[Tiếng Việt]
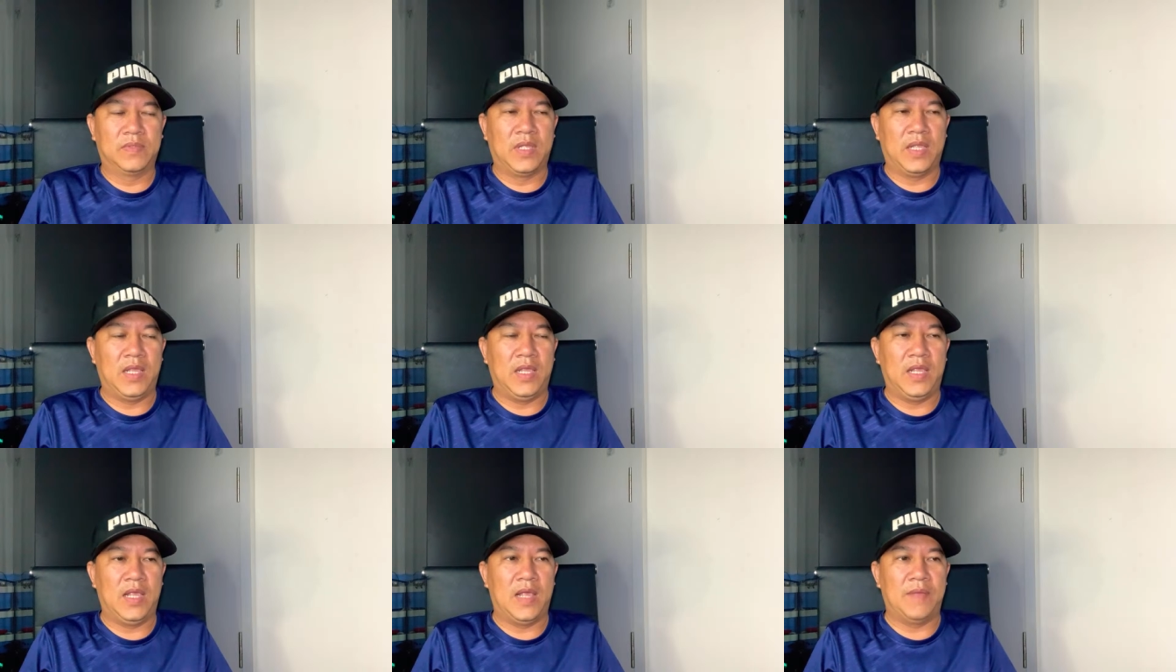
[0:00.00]

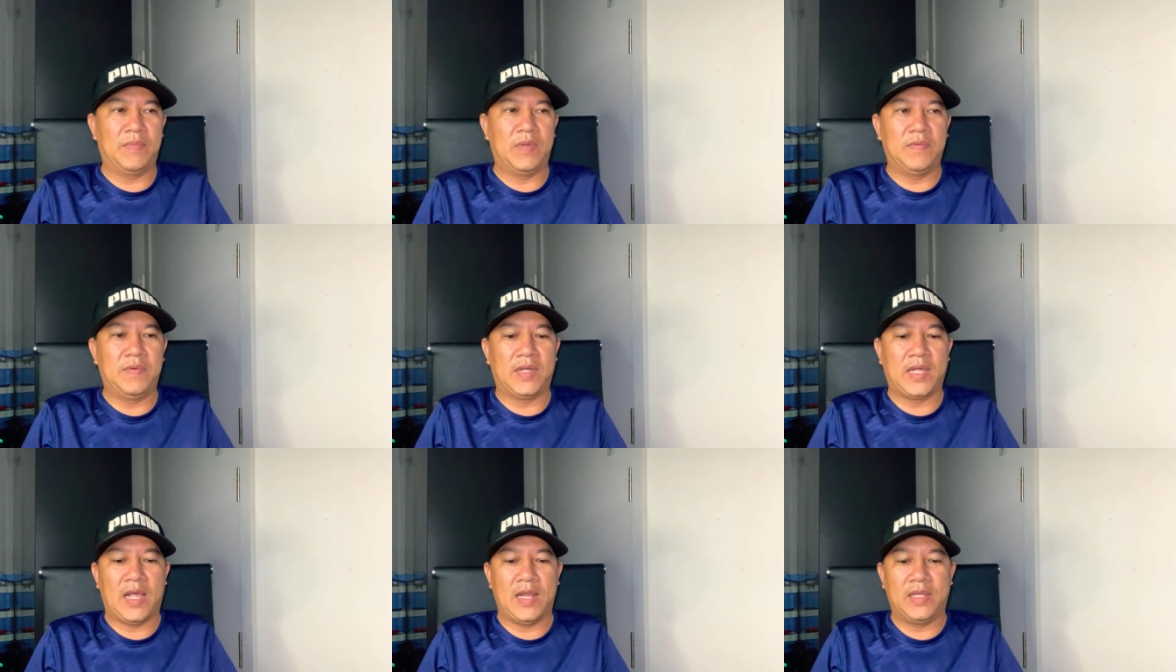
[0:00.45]
thì em
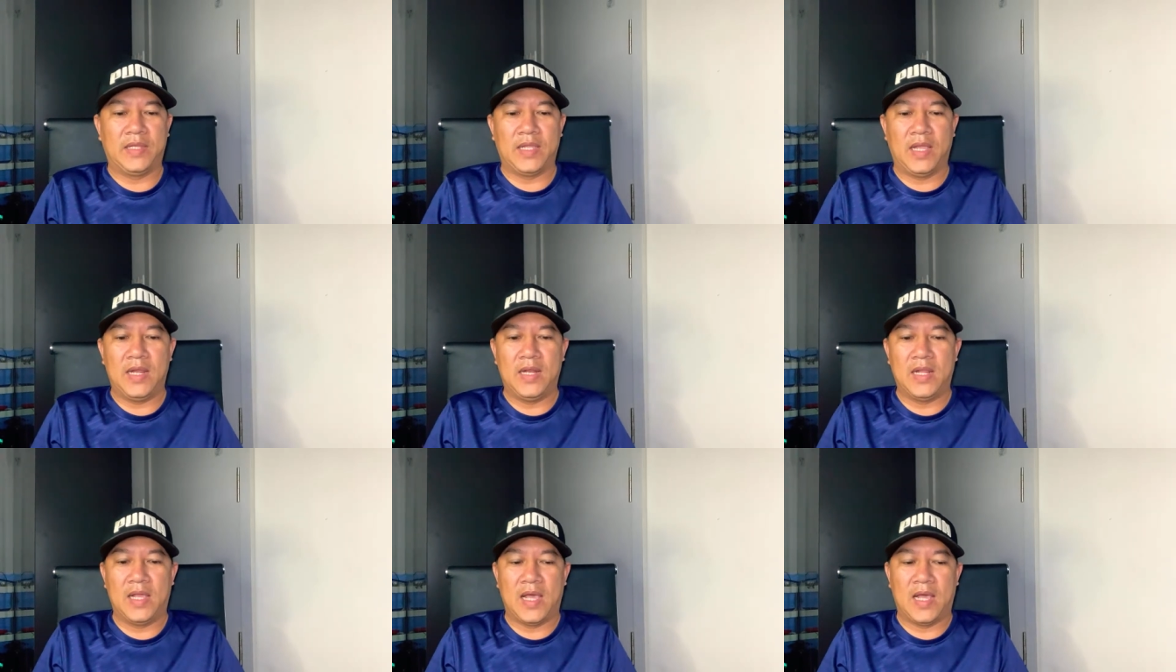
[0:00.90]
nói với các anh
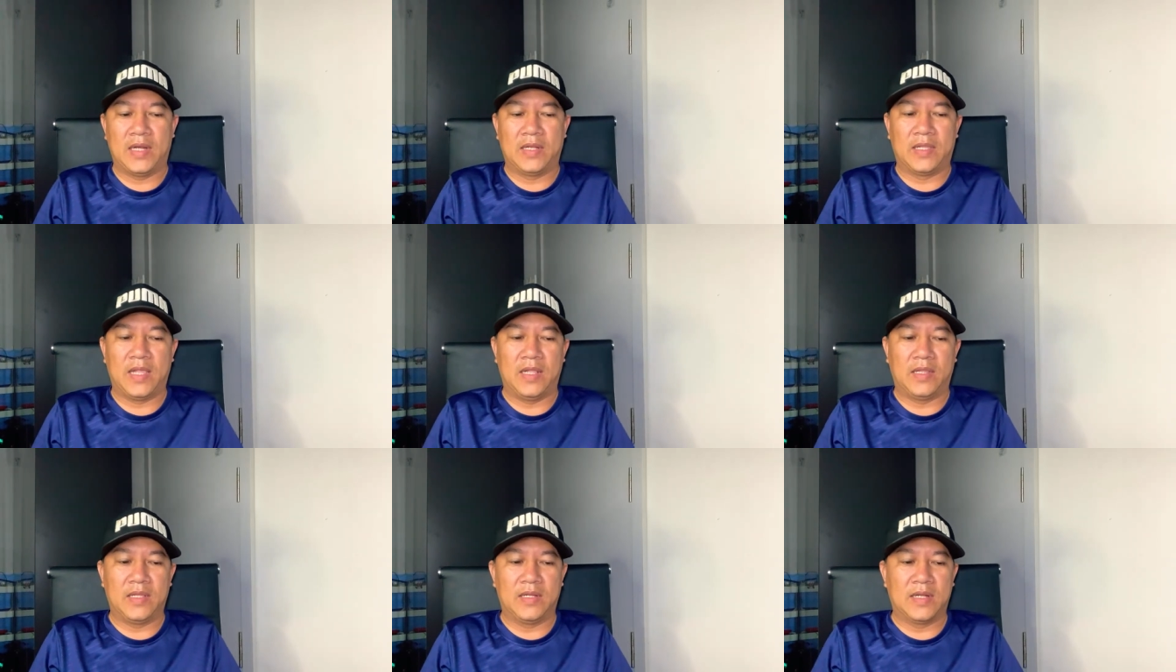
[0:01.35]
chị là
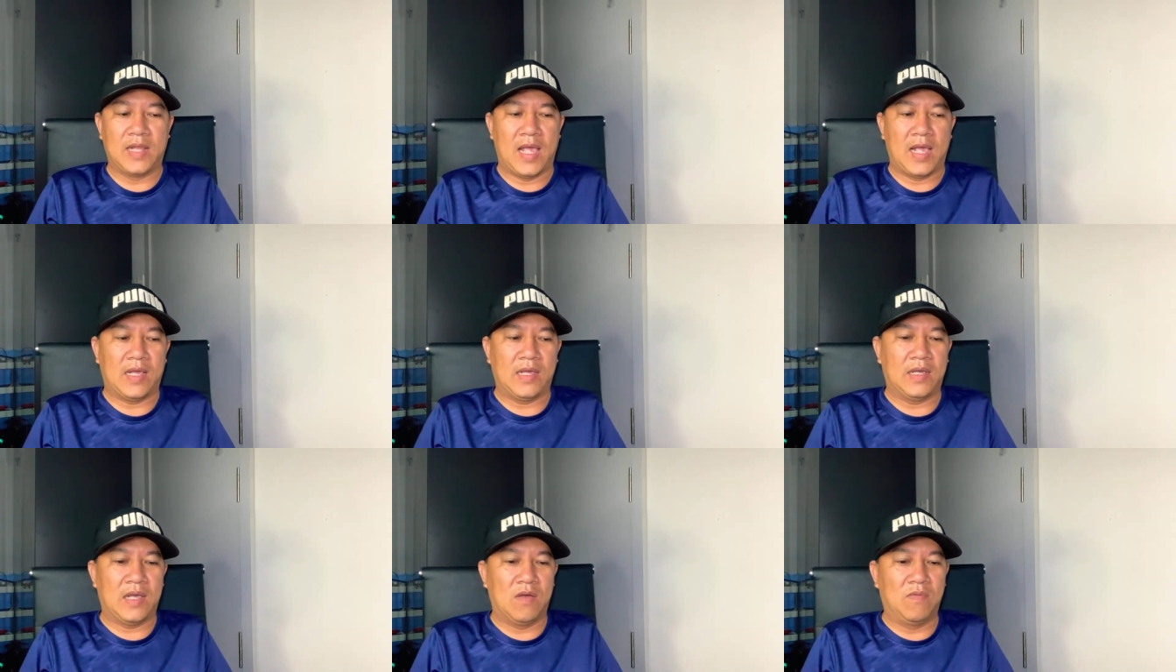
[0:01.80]
anh kỳ Tướng
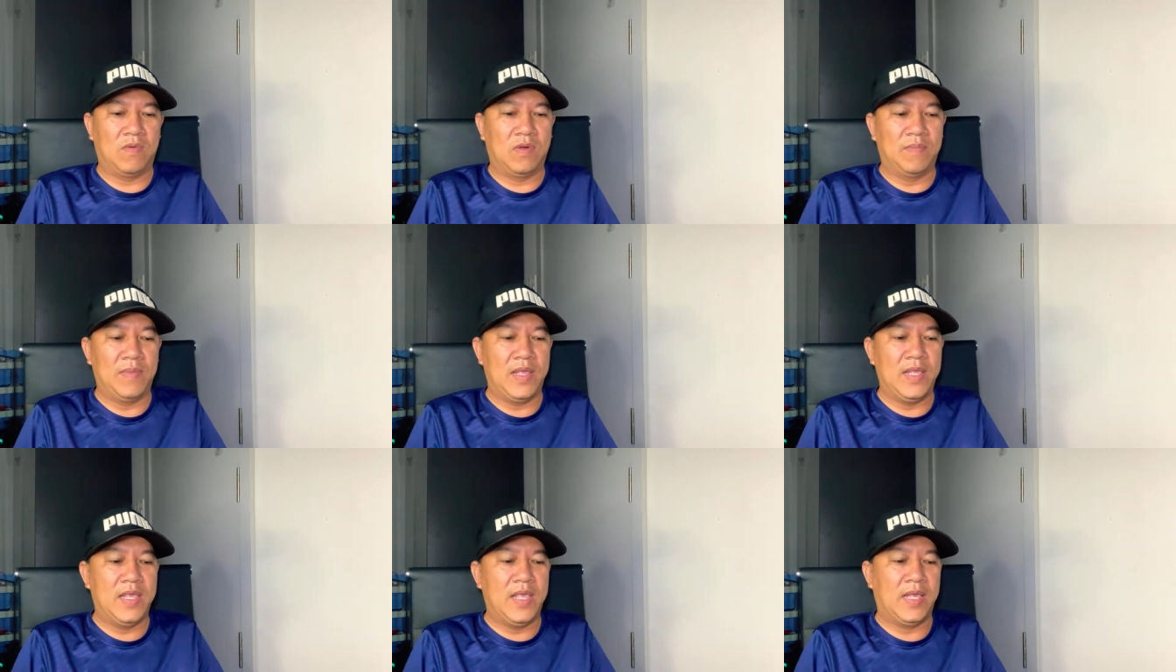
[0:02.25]
Đạt không
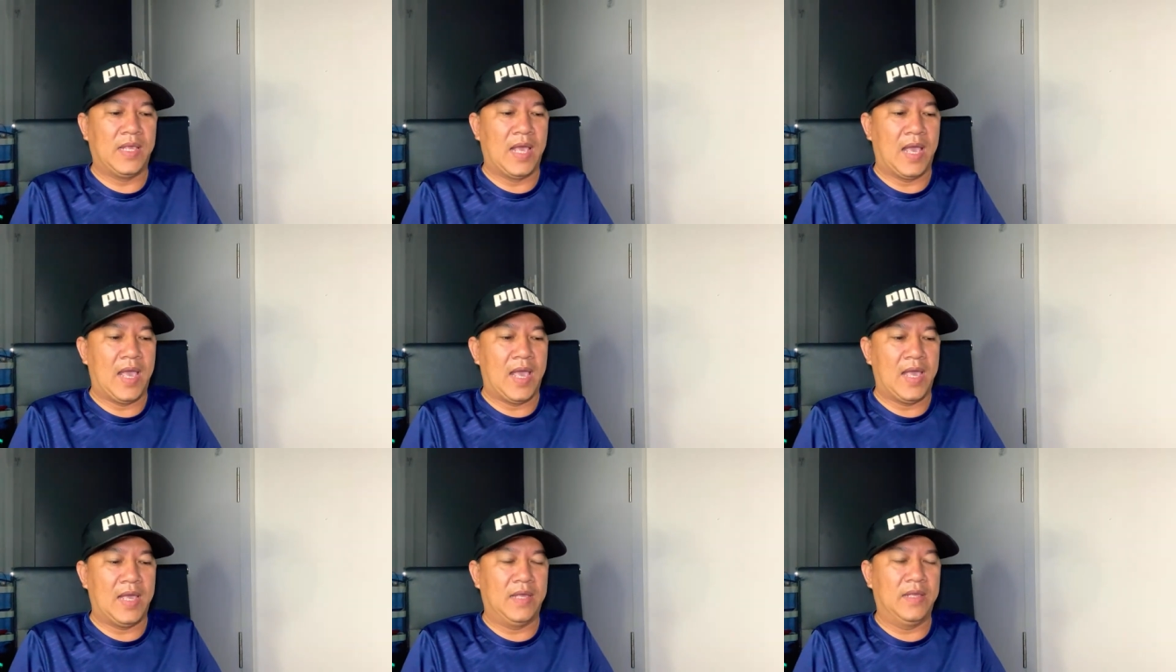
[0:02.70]
có bị gì
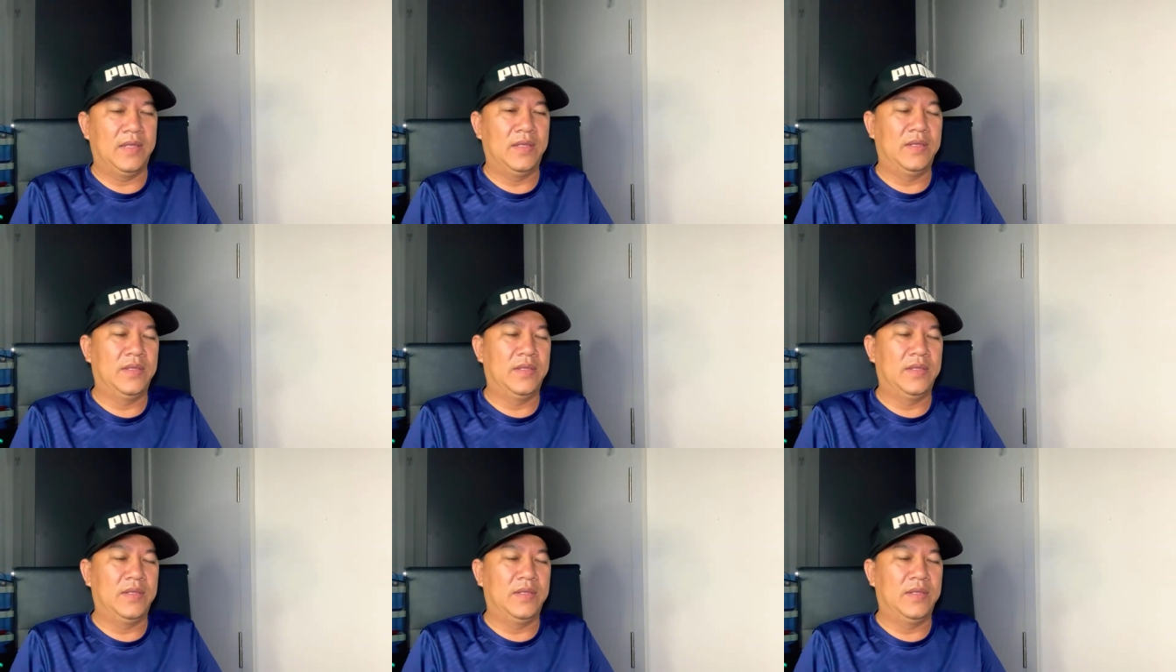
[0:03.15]
cả